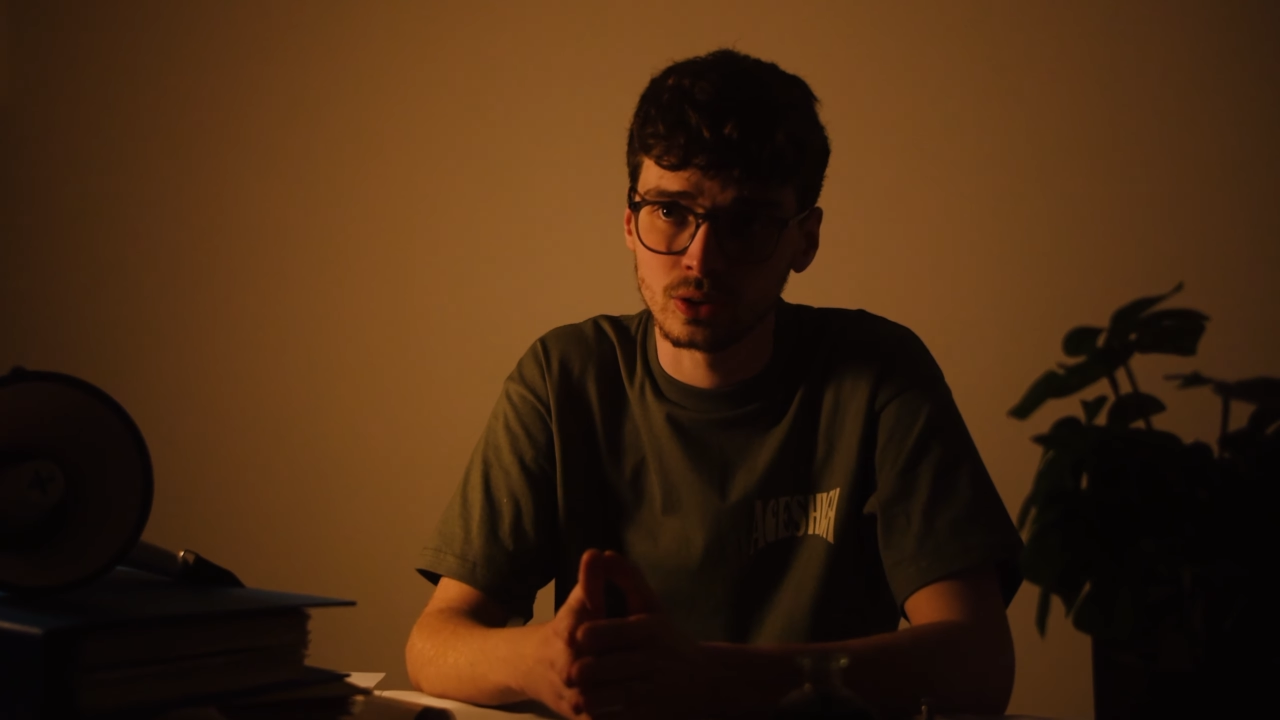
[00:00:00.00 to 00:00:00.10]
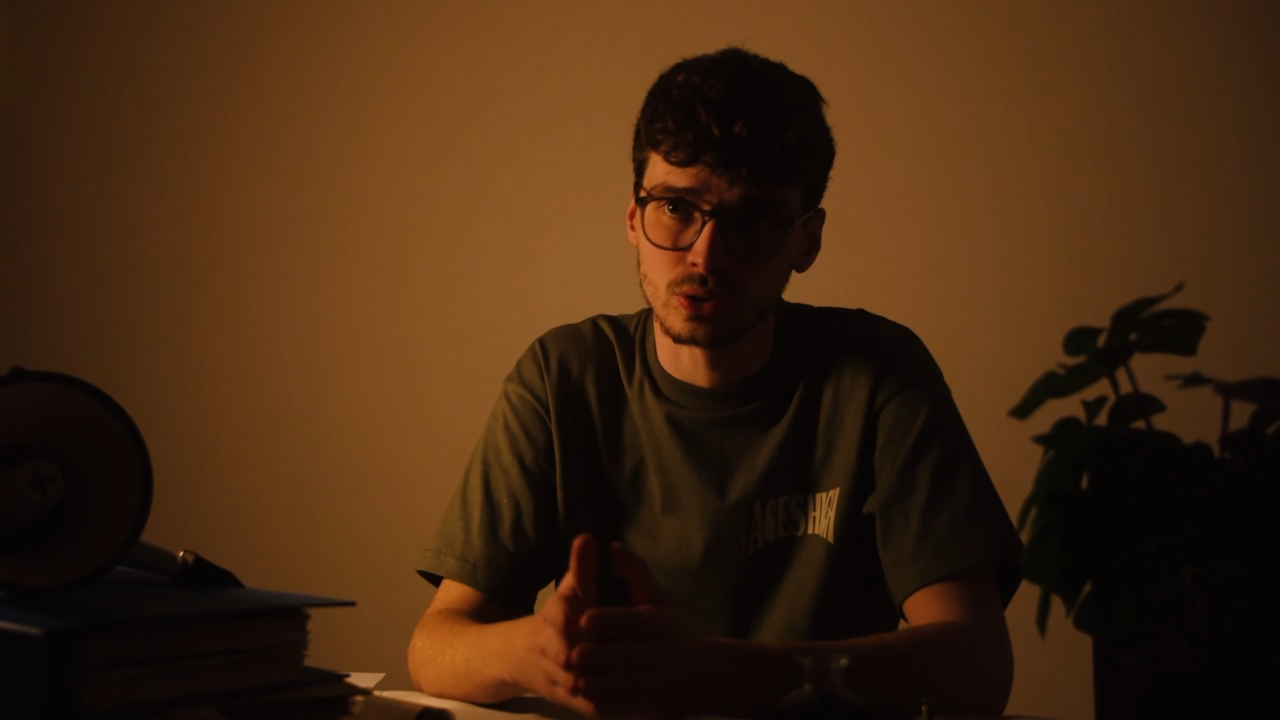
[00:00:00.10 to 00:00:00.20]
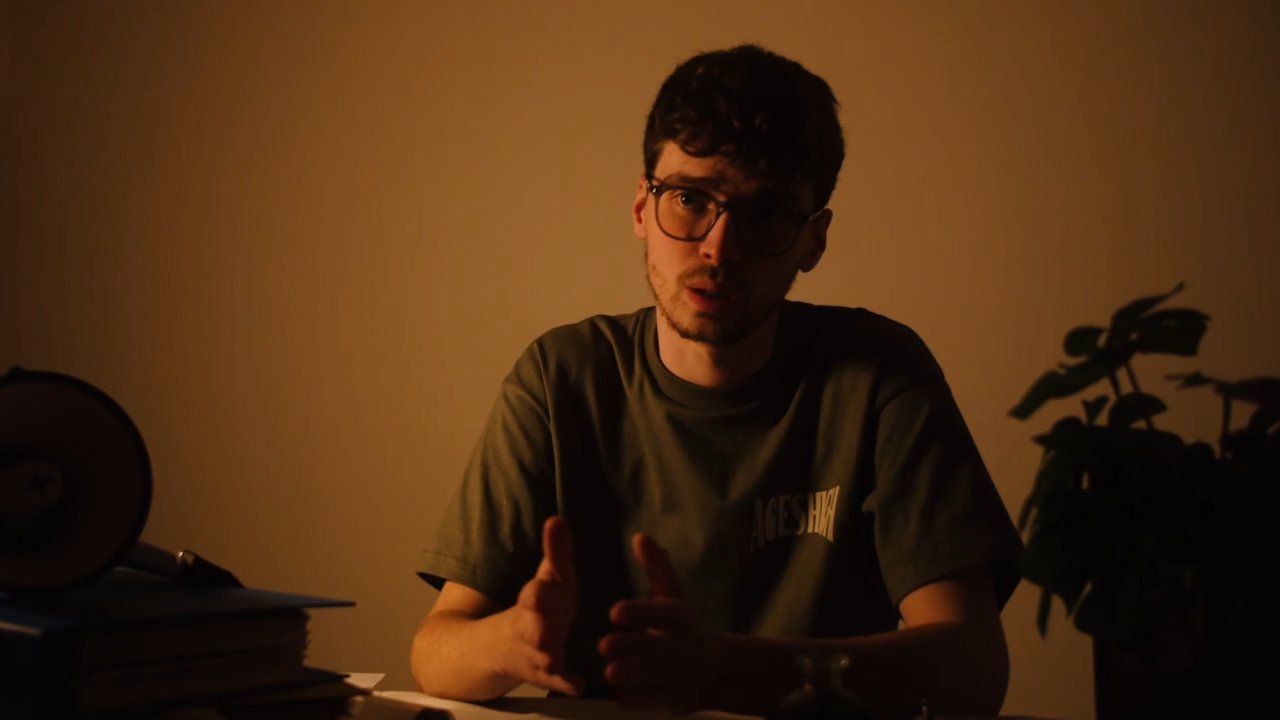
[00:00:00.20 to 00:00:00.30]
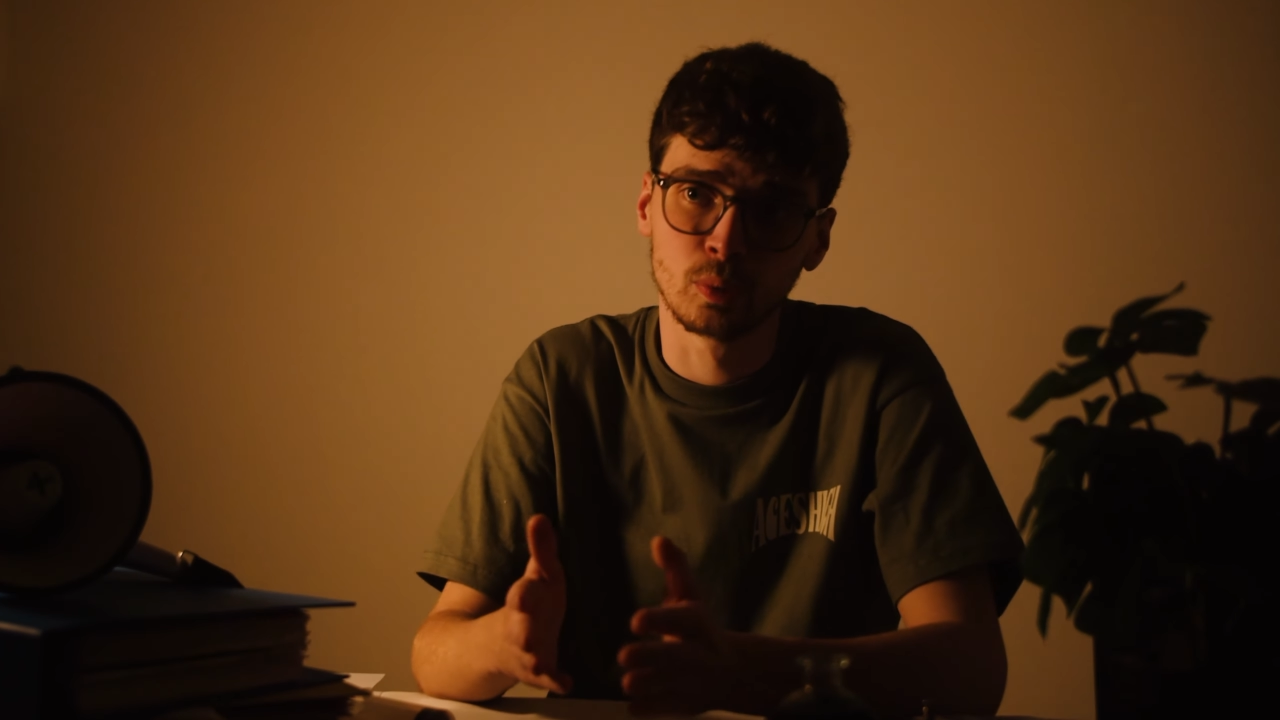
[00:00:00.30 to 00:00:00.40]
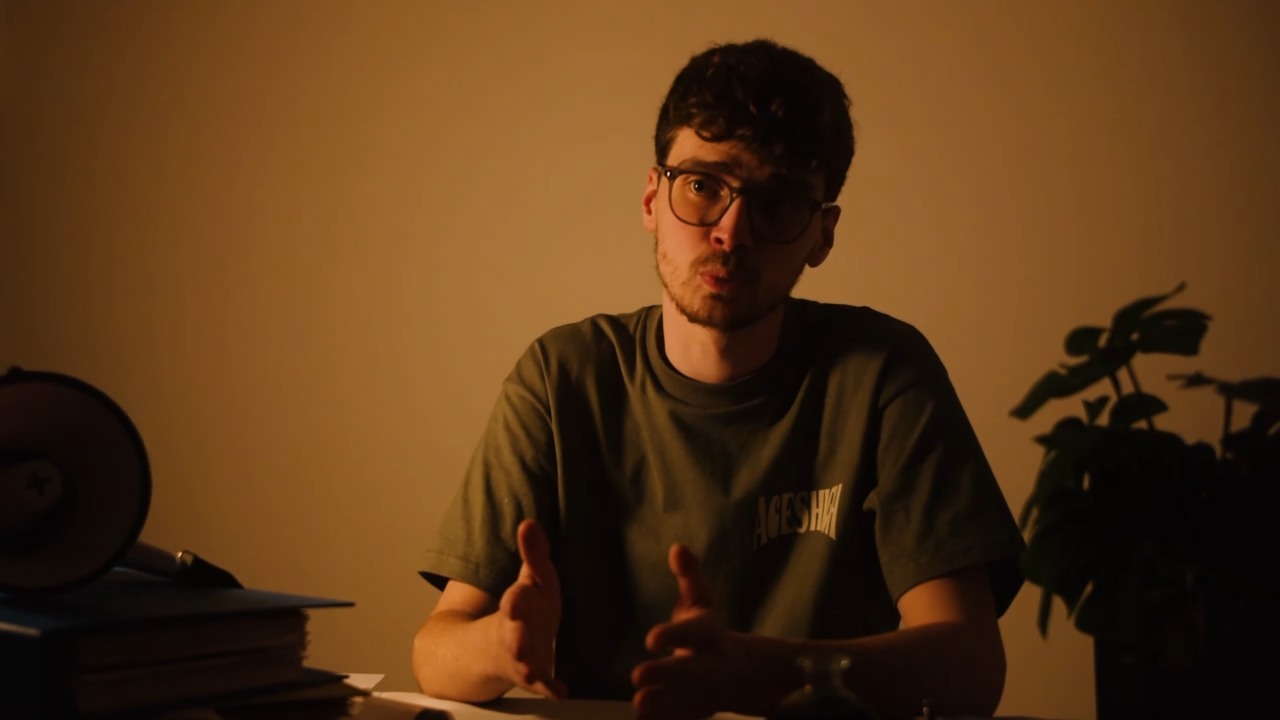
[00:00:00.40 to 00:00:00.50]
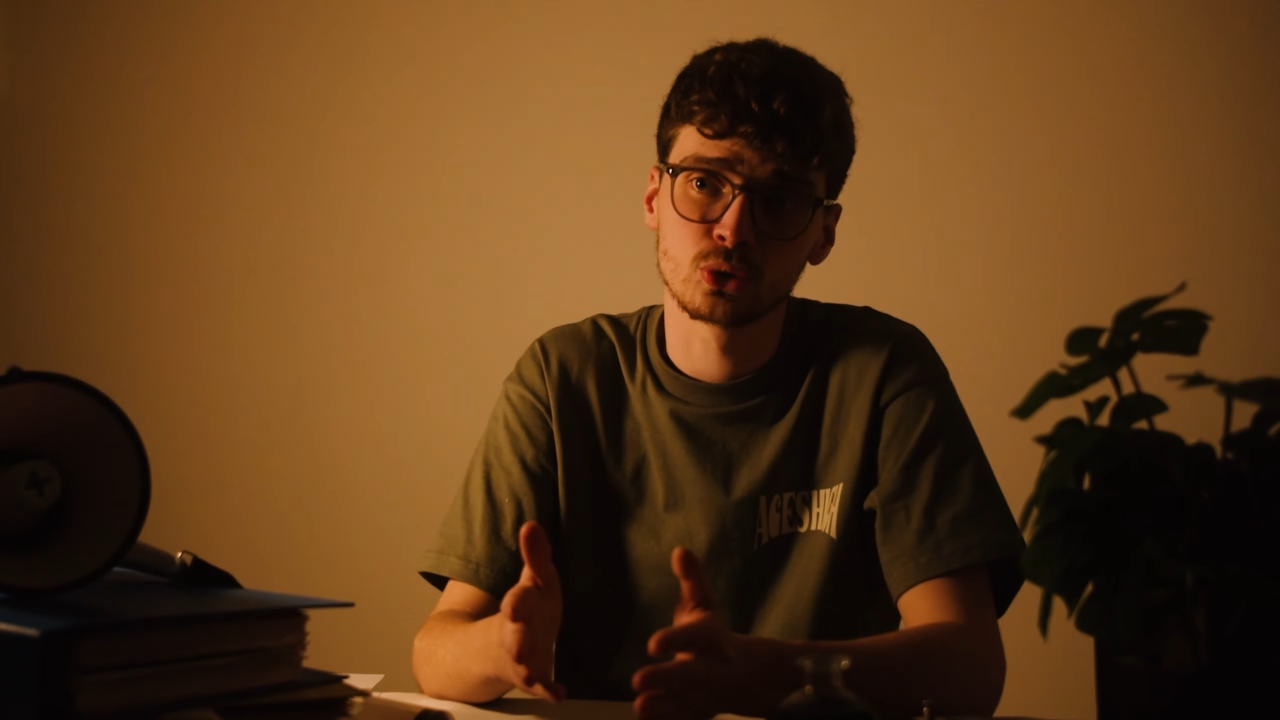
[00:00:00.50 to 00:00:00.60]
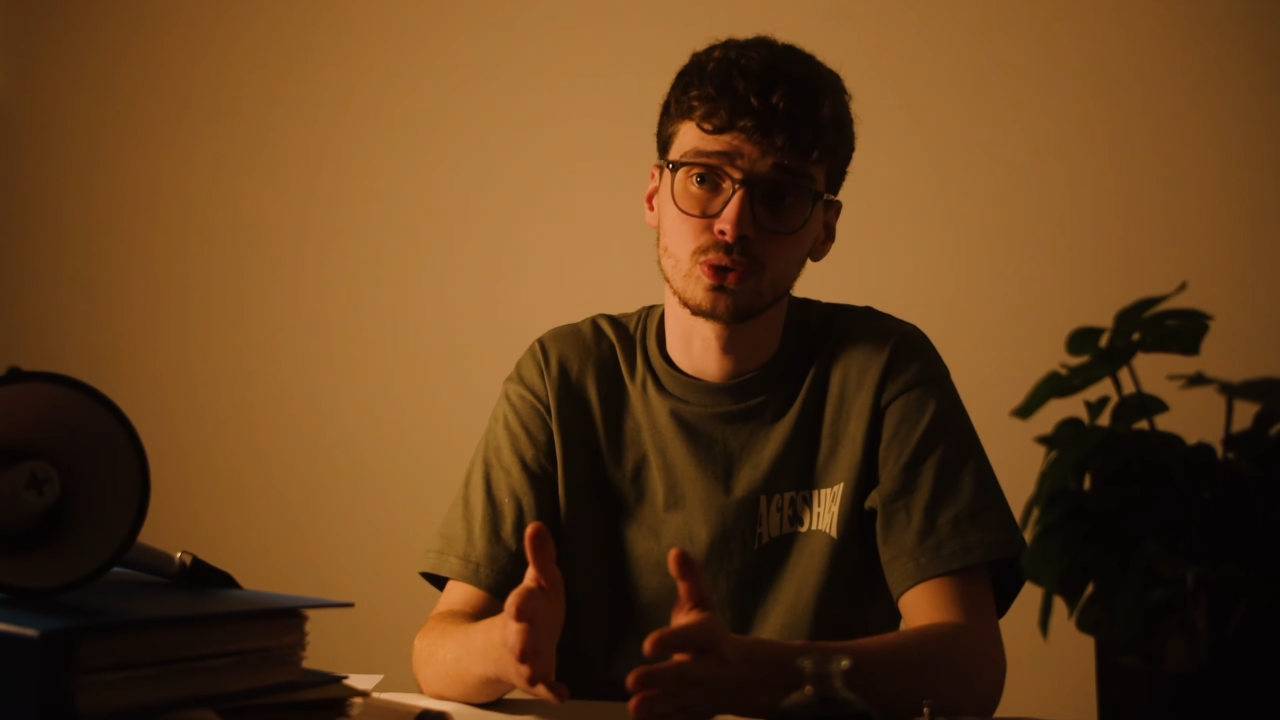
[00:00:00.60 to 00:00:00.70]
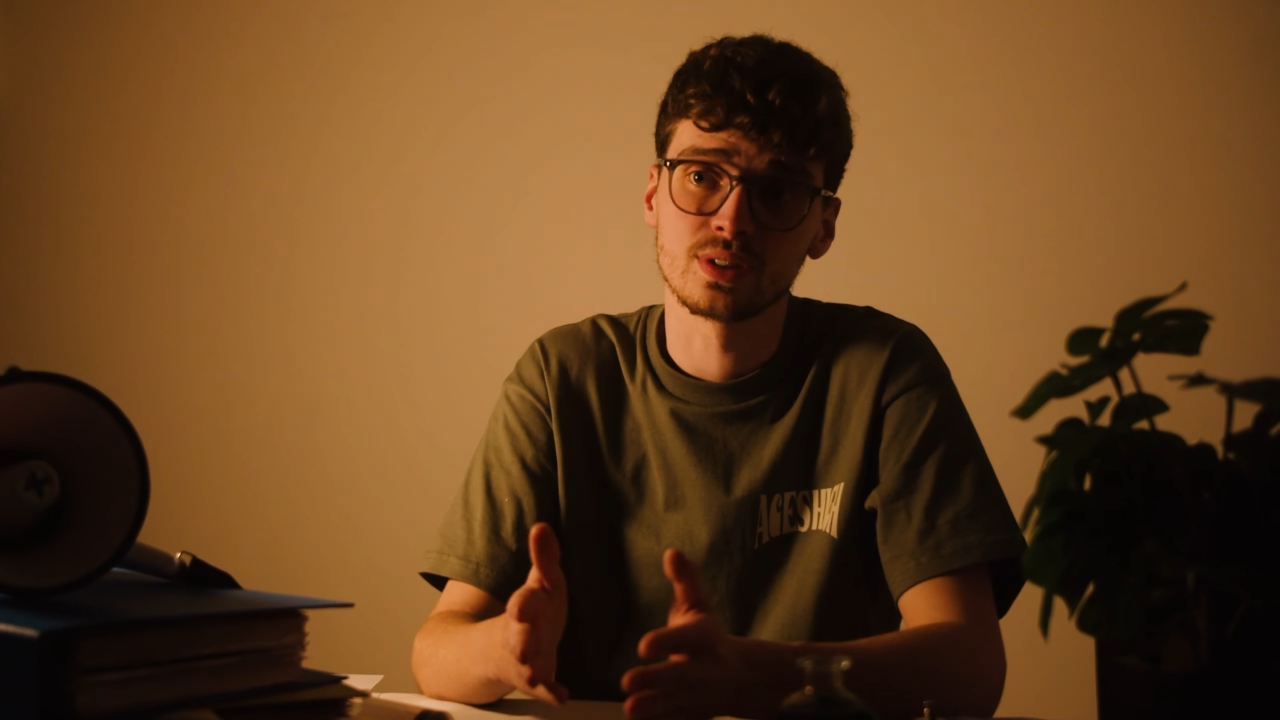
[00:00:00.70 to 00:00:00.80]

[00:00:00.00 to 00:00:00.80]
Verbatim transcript: Quand la brume se